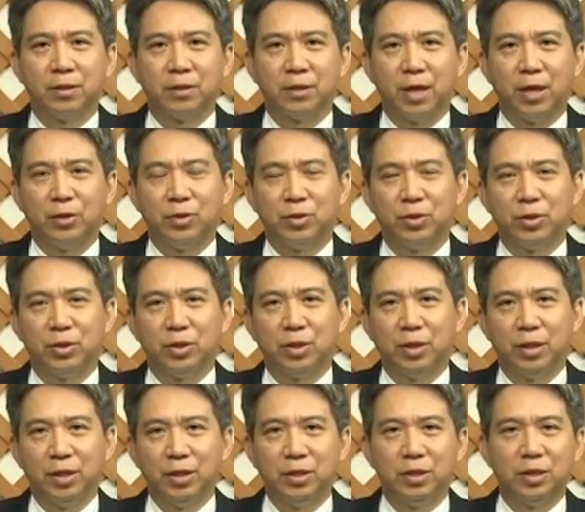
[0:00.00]
但是
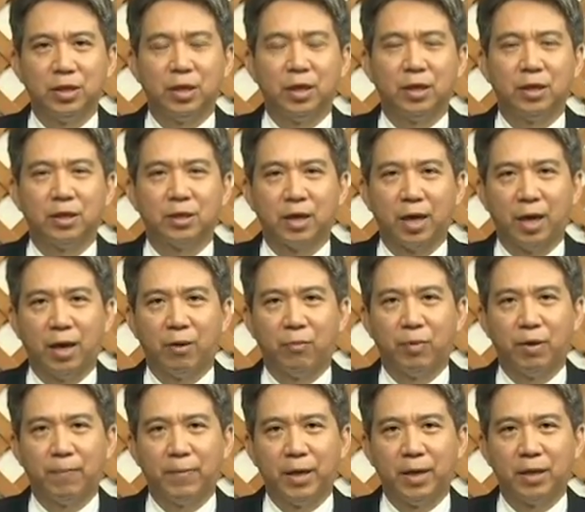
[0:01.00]
因着他
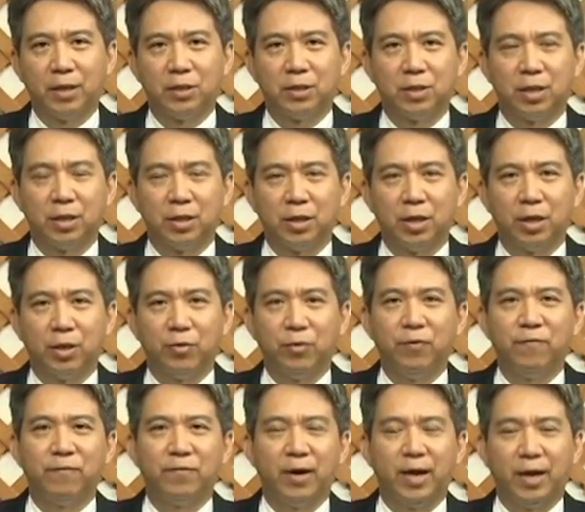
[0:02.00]
违背了神的
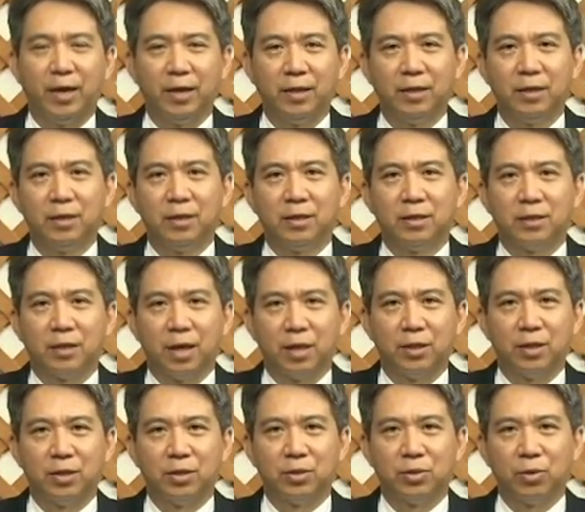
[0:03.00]
律法，他
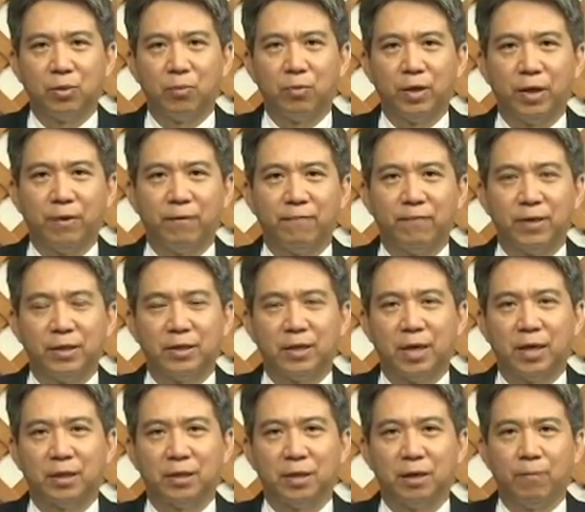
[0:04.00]
的收尾非
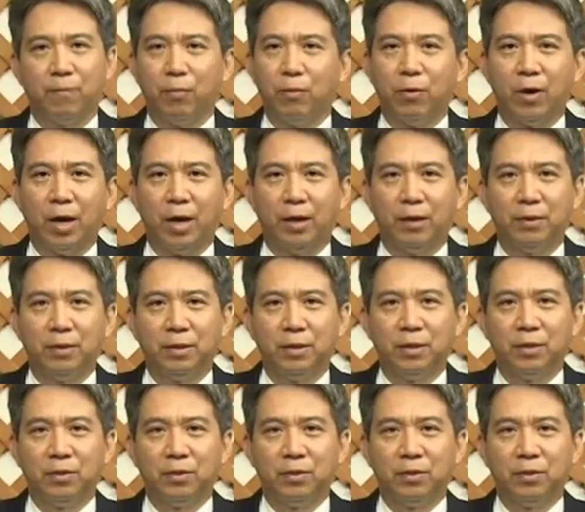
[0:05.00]
常的不好。